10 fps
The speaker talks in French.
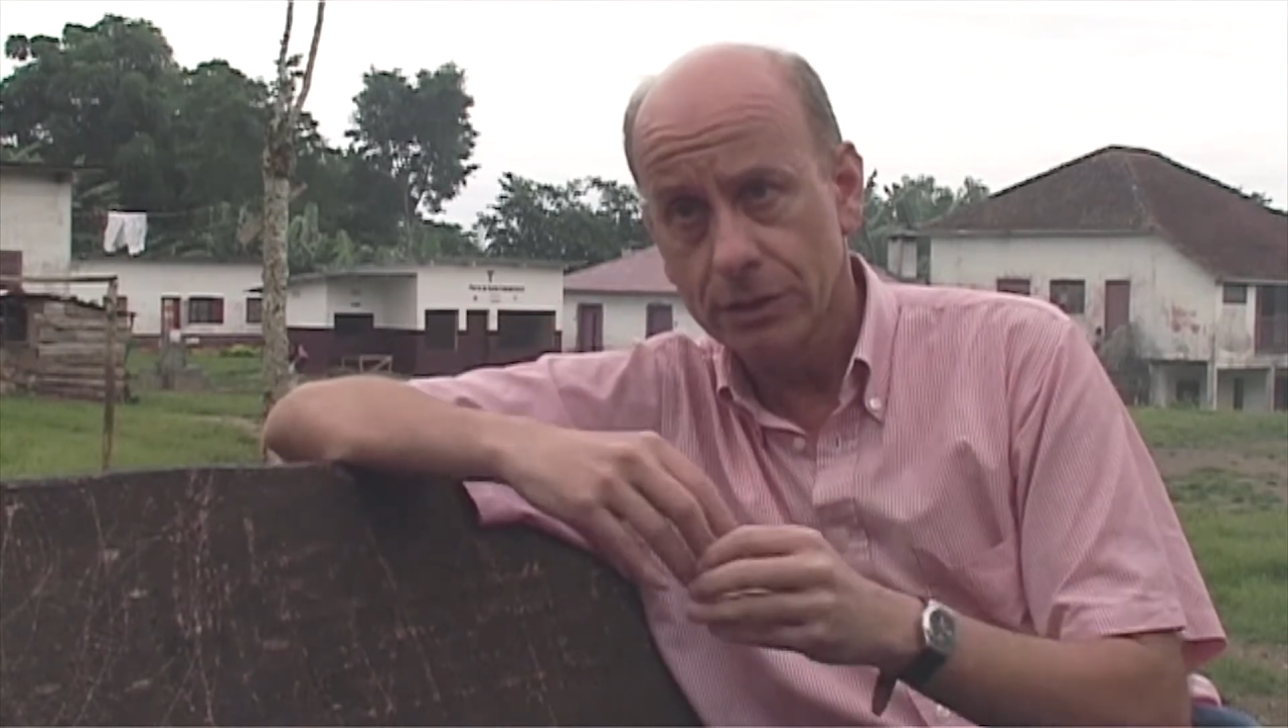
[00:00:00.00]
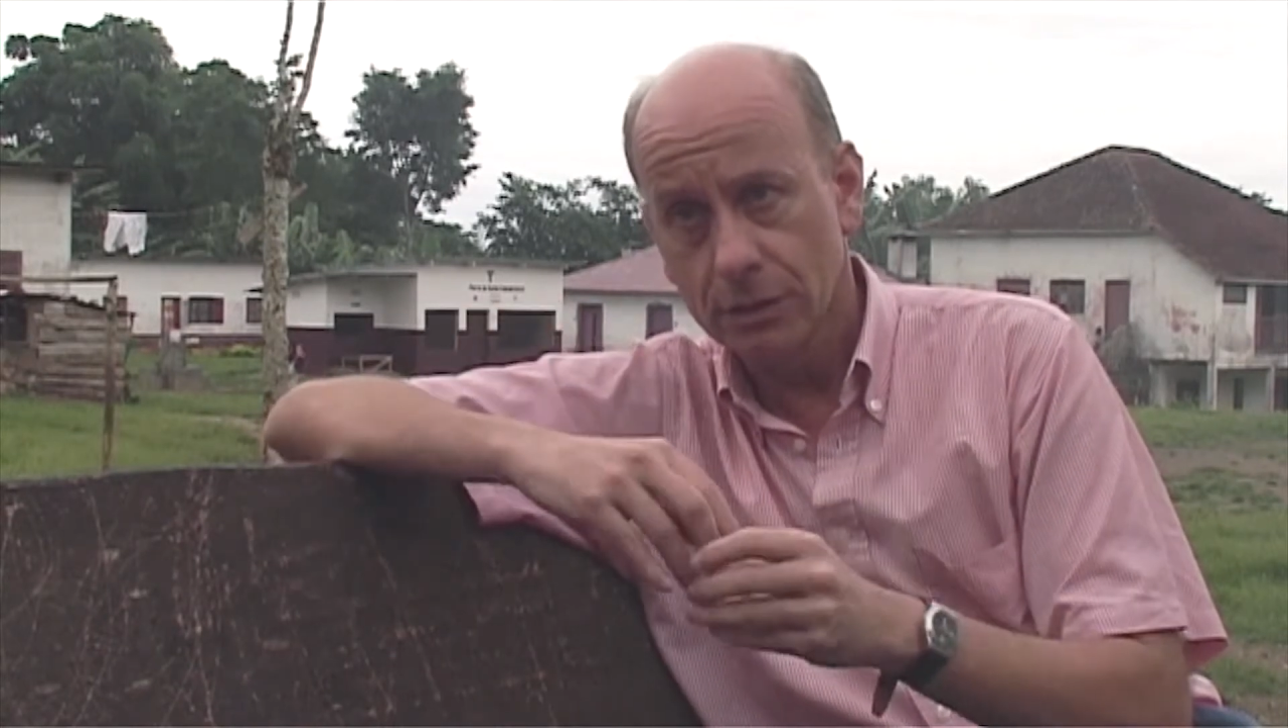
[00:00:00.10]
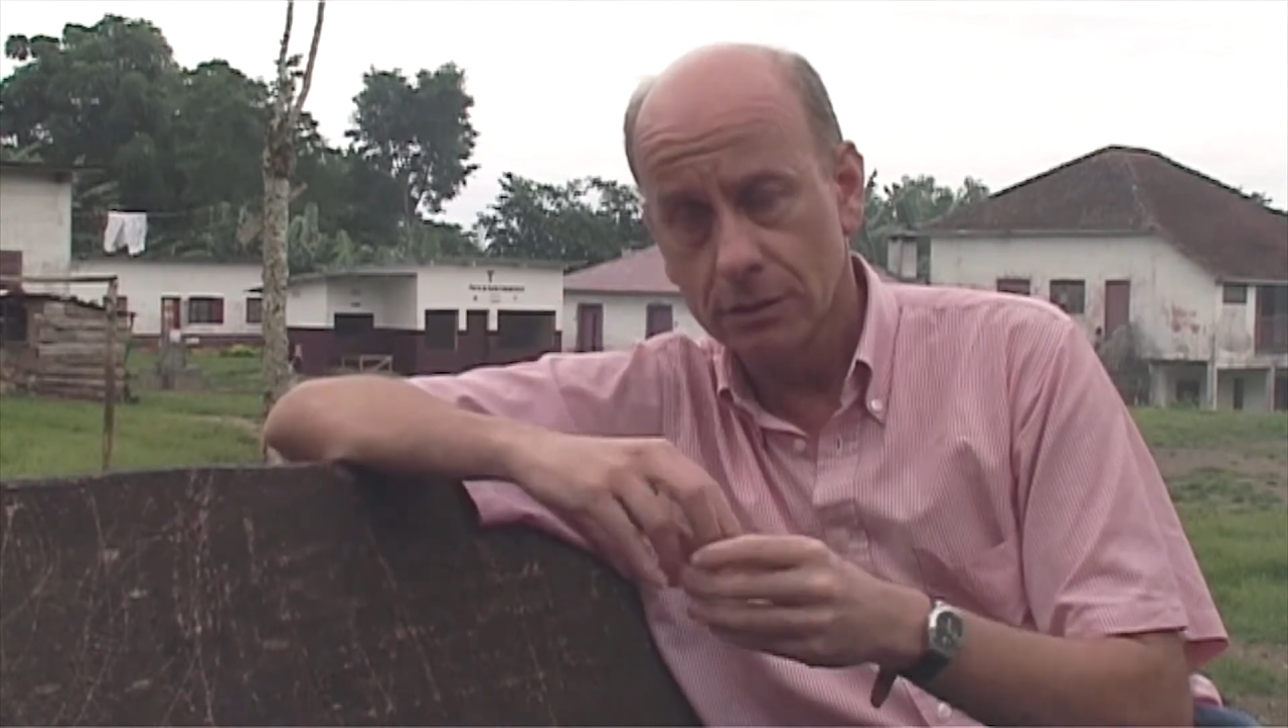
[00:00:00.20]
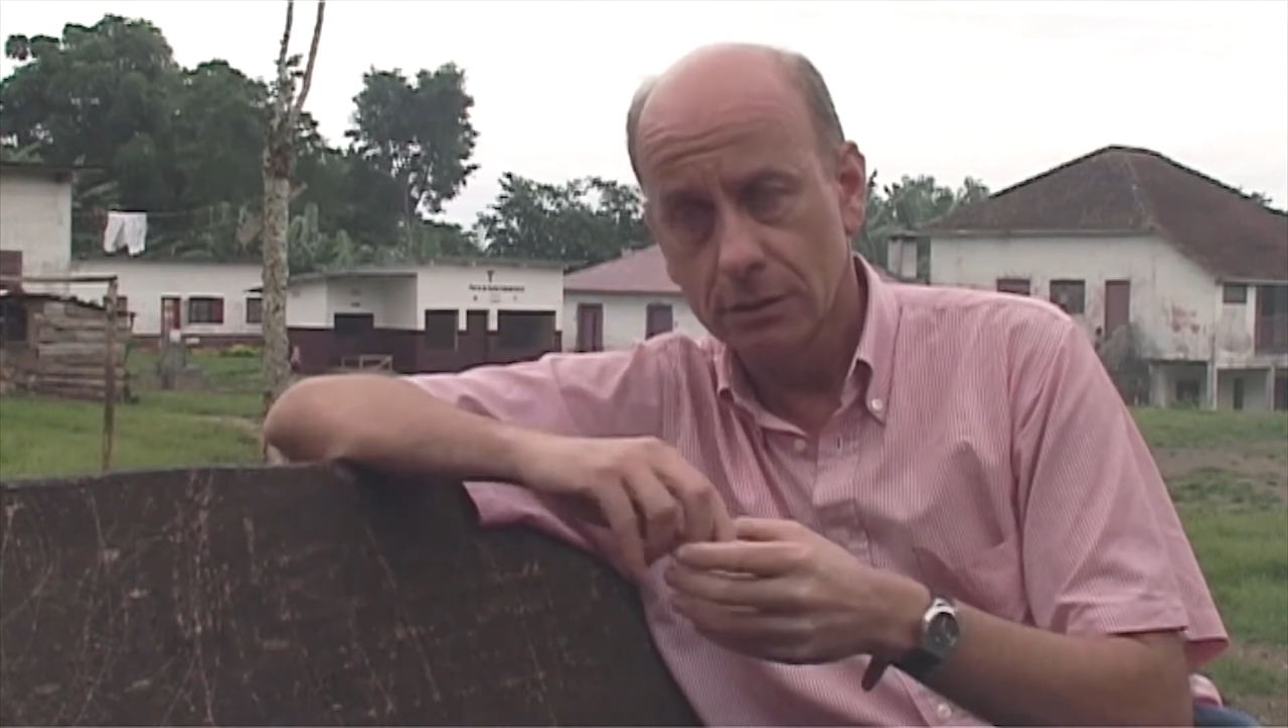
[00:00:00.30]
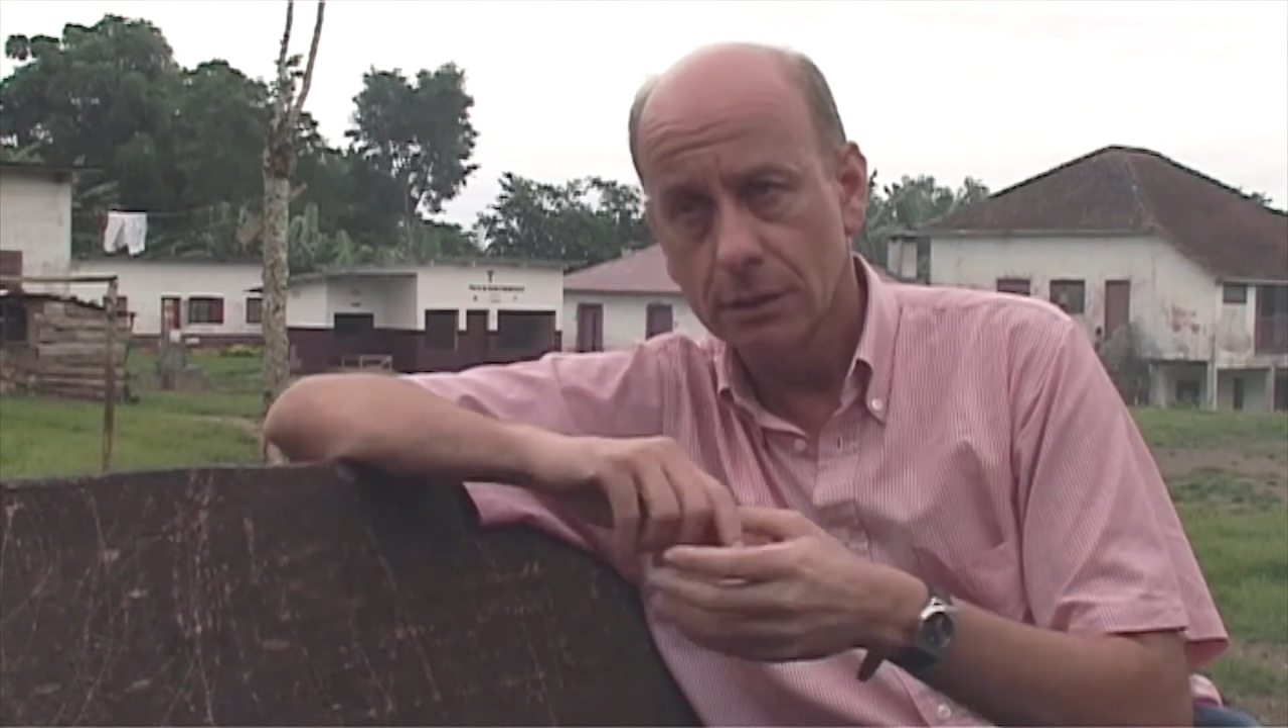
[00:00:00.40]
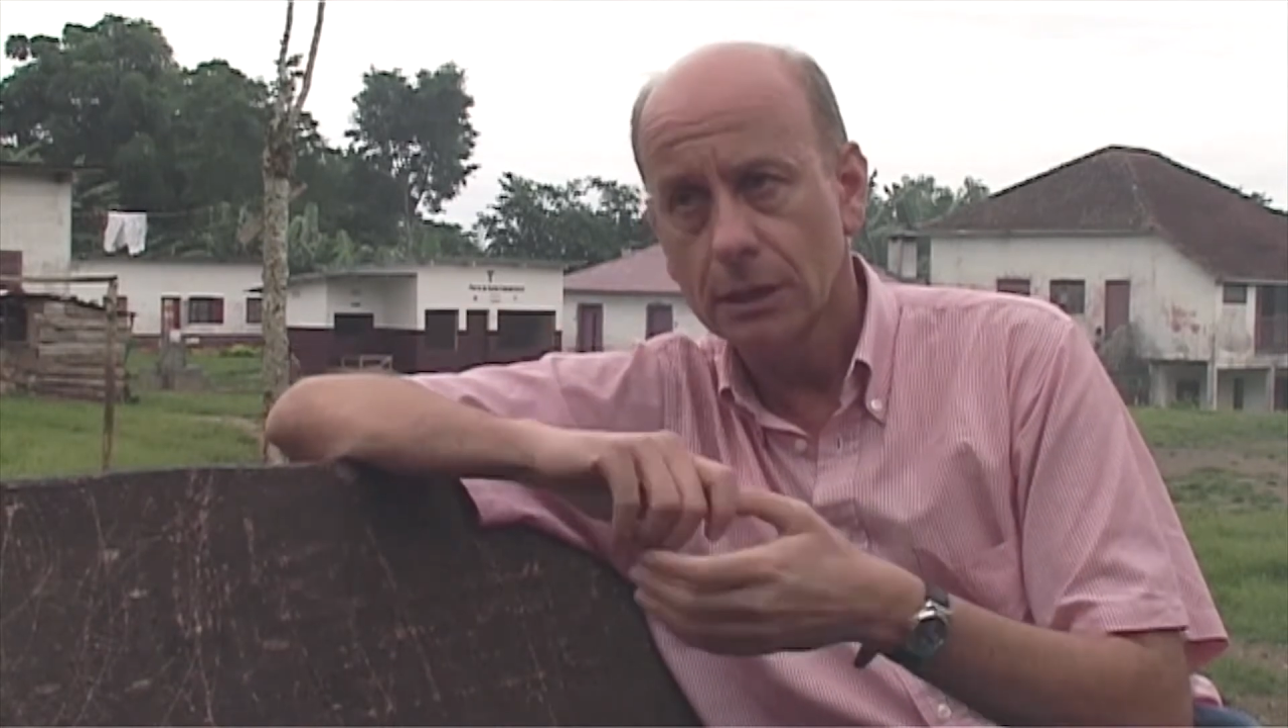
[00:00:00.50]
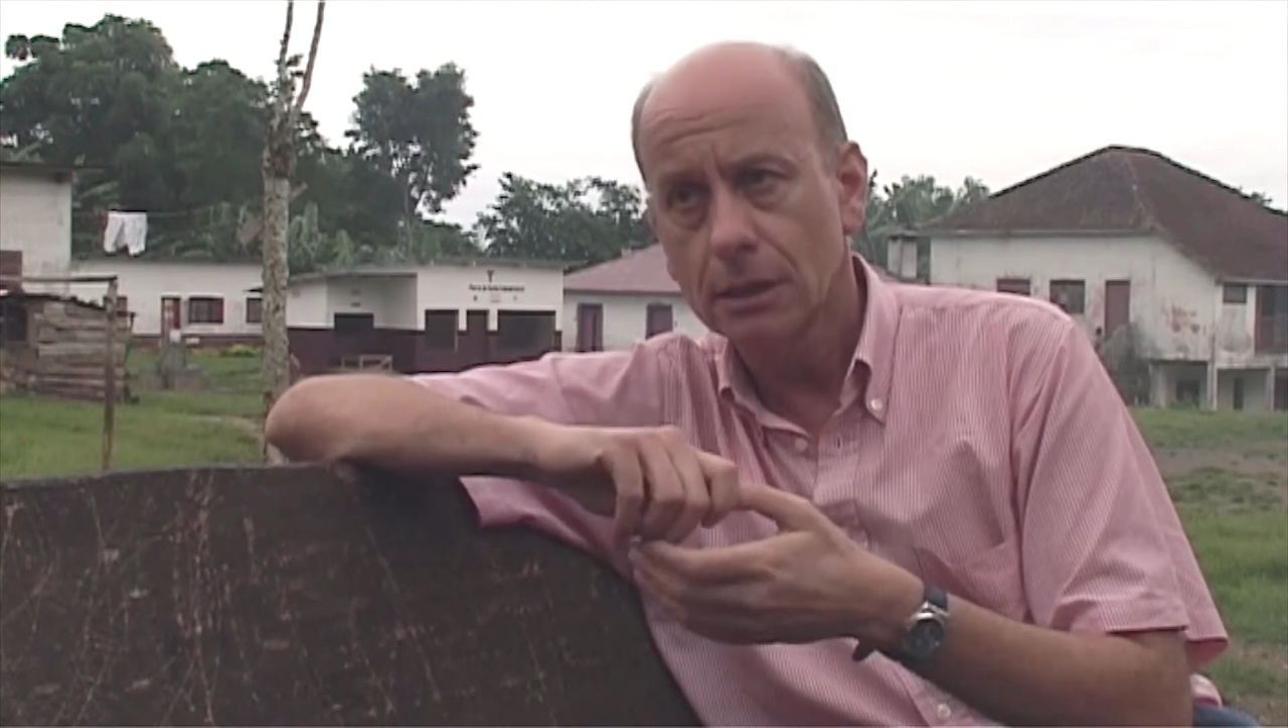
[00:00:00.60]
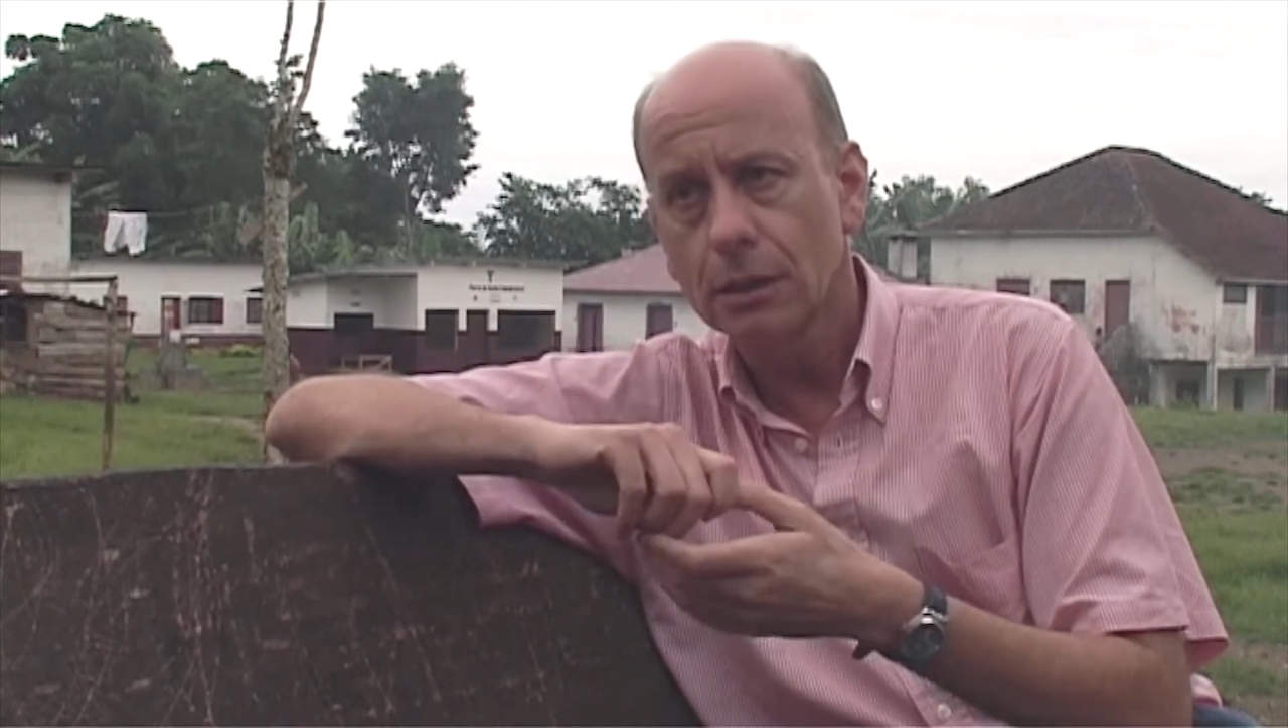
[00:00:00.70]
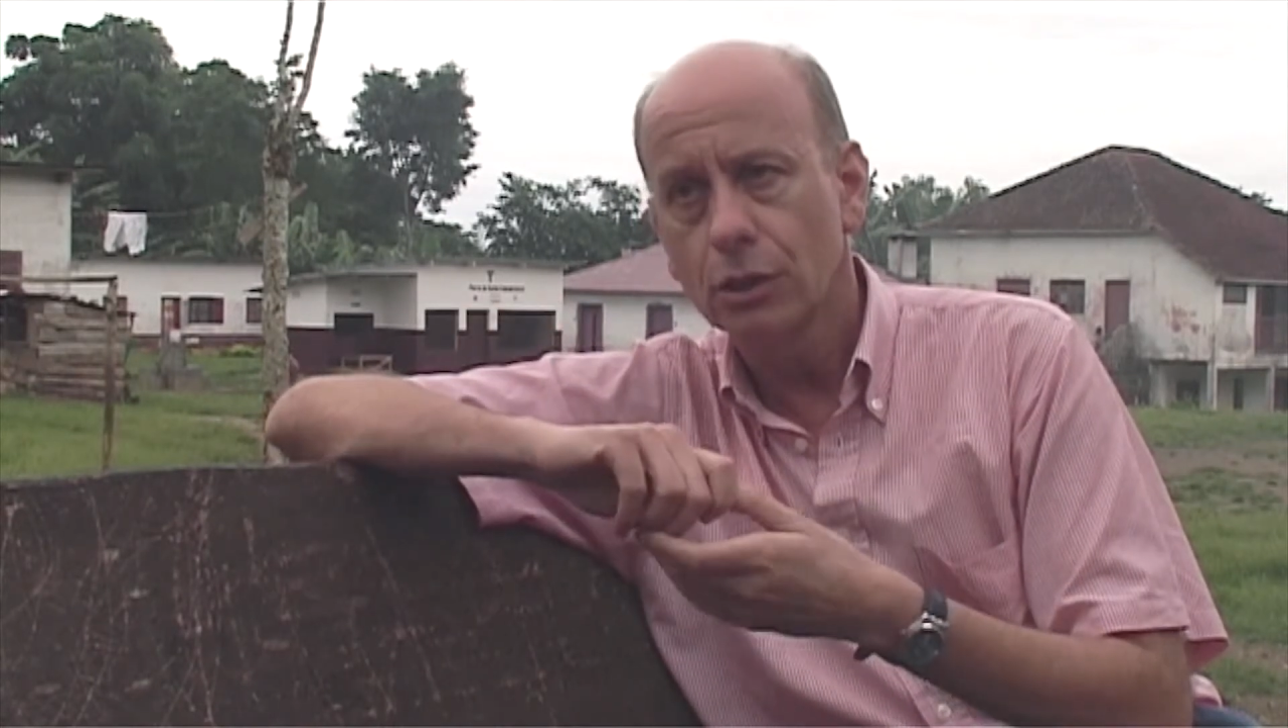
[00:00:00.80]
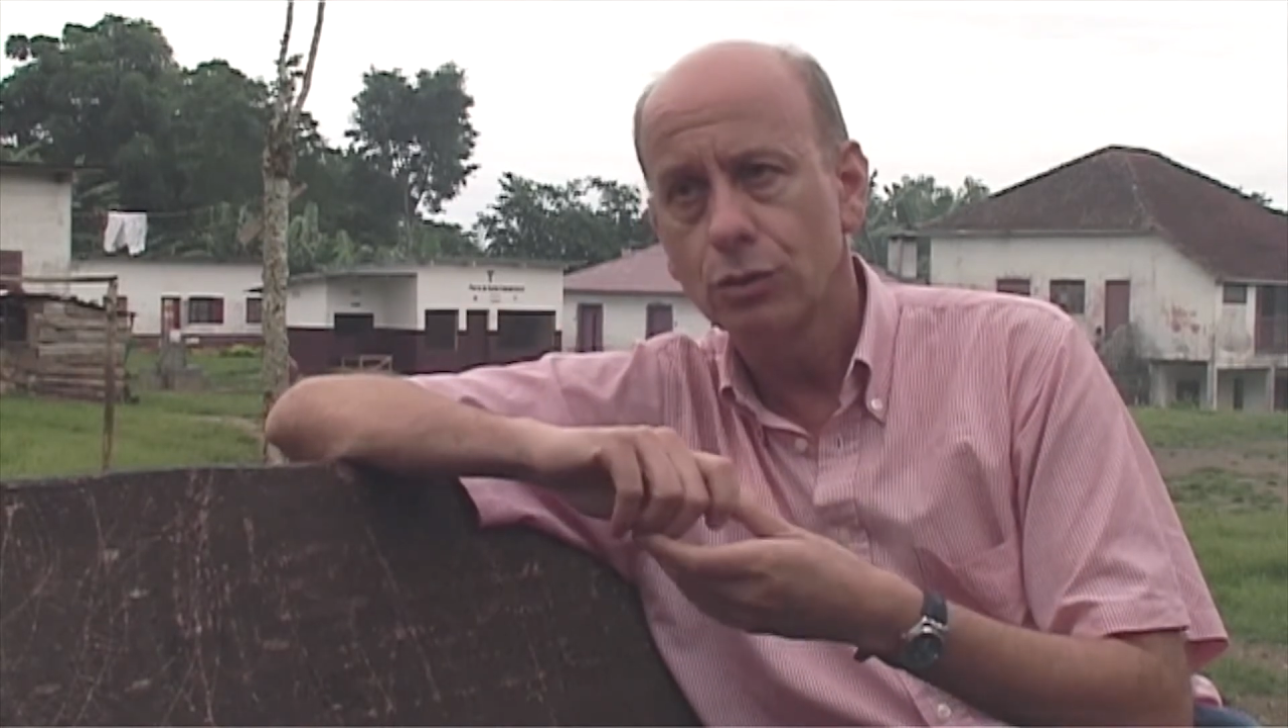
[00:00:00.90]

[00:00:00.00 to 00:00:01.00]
sur la durée,